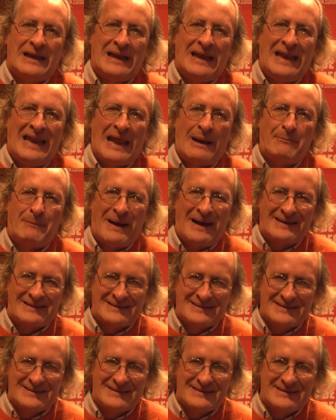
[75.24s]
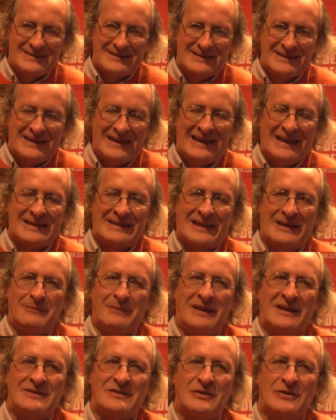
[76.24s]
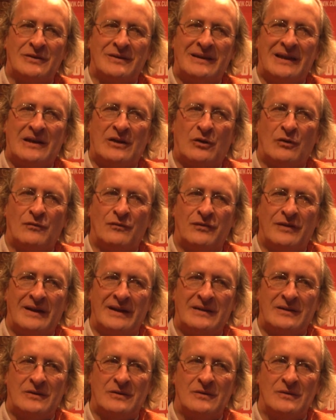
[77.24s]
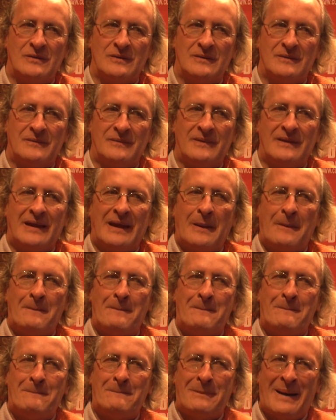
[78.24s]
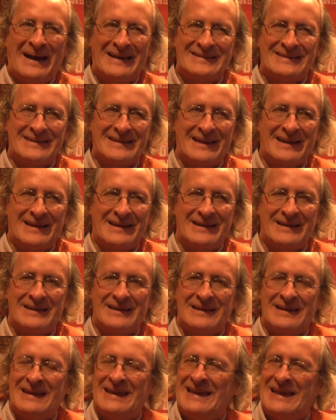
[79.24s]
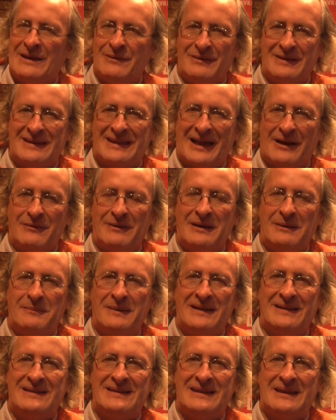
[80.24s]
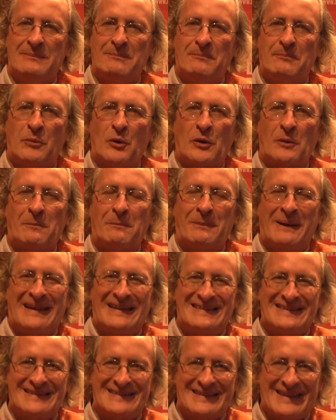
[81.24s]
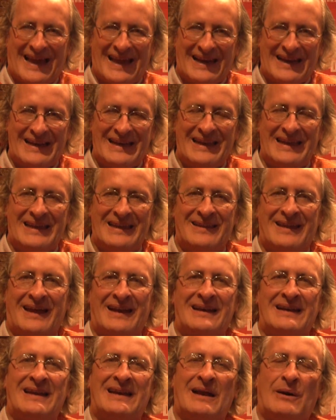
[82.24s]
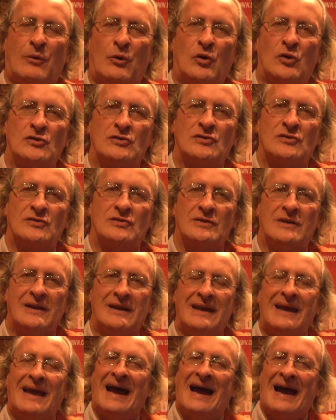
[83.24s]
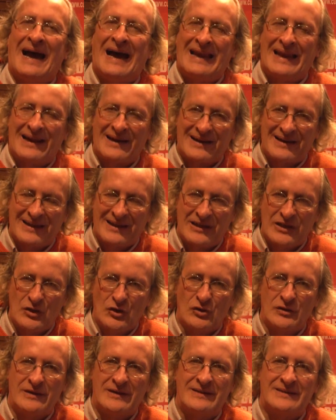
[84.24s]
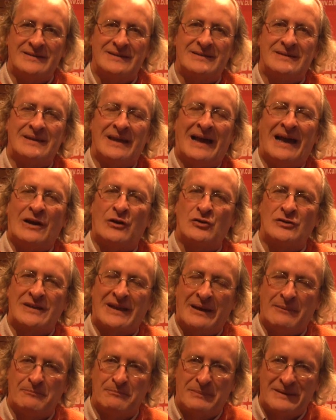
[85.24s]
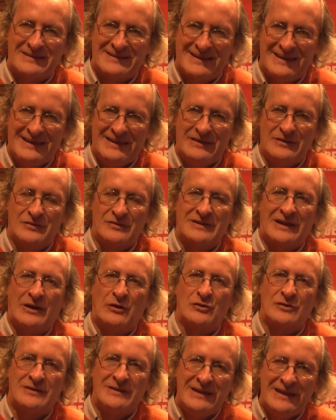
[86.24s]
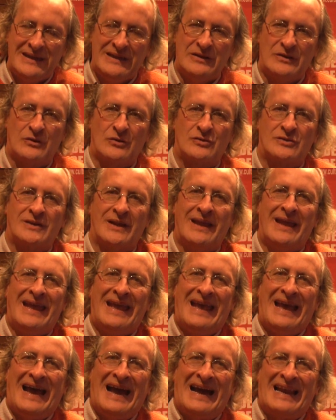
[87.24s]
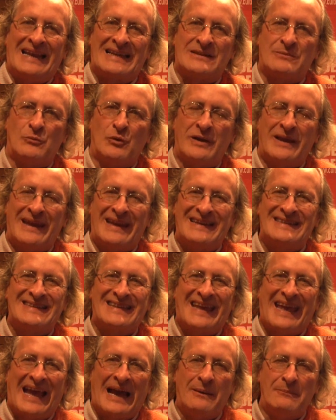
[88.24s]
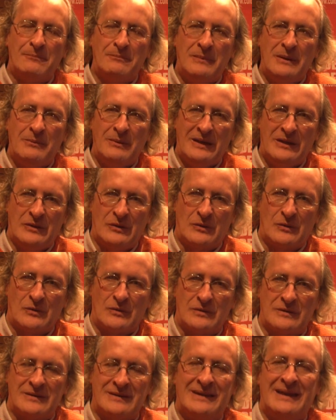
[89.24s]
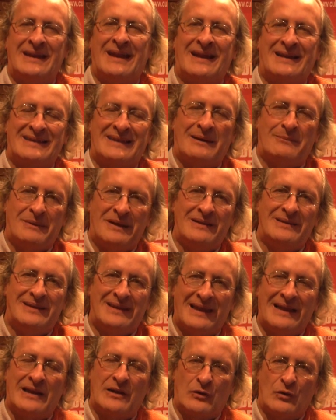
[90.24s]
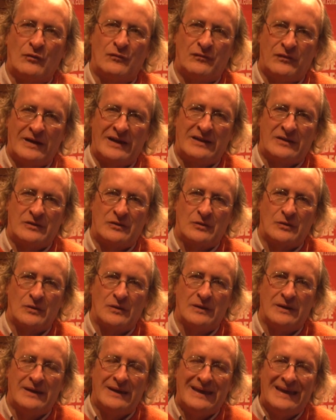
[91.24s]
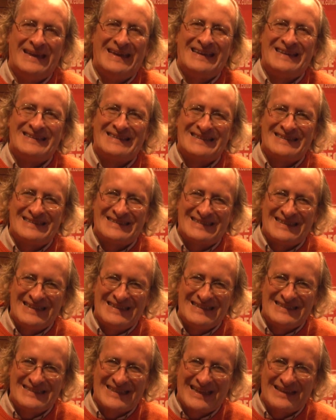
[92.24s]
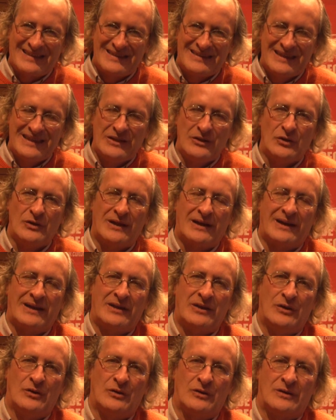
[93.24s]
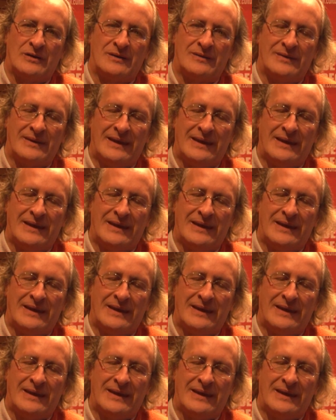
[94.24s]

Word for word: la paz y la terminación del conflicto pasa inevitablemente por prestarle y darle la voz a las regiones, a los campesinos, a los niños, a las mujeres que han vivido directamente el conflicto. Sin sentido de región,